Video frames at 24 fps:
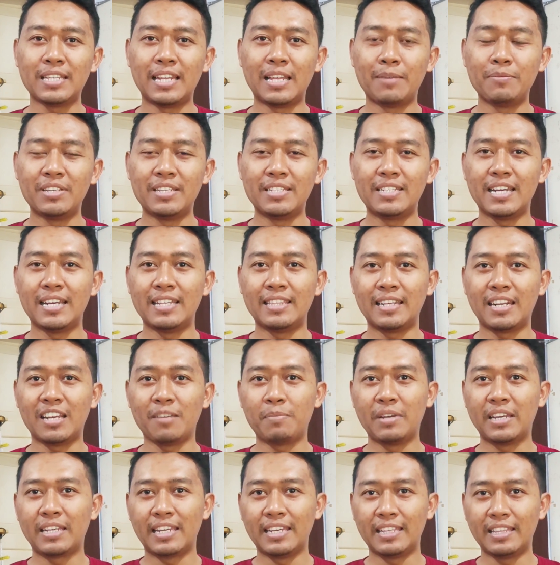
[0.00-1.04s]
Salam
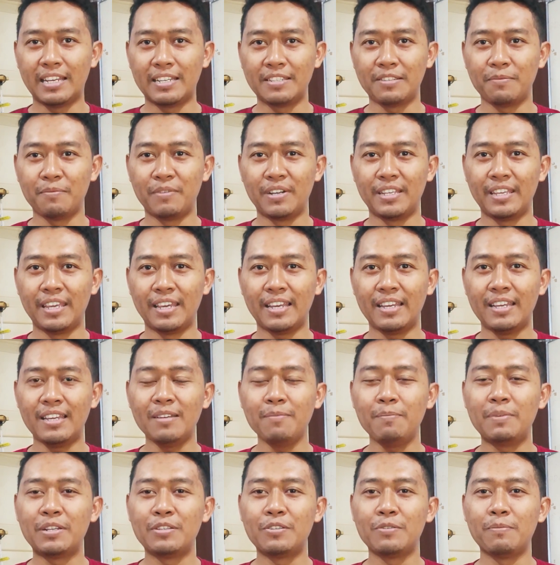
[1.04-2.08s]
sejahtera bagi kita
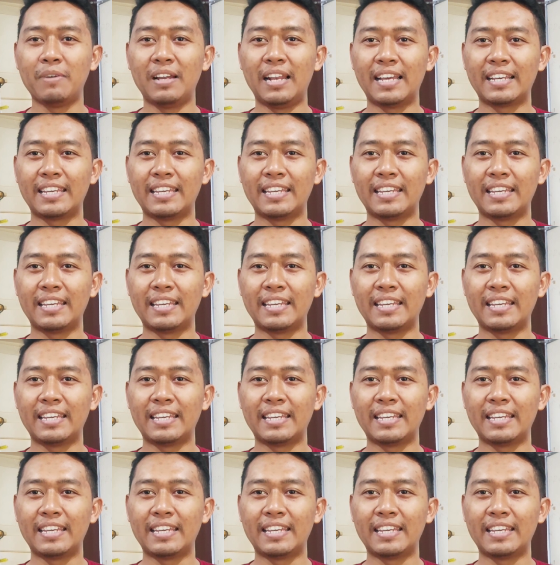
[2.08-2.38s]
semuanya Berjumpa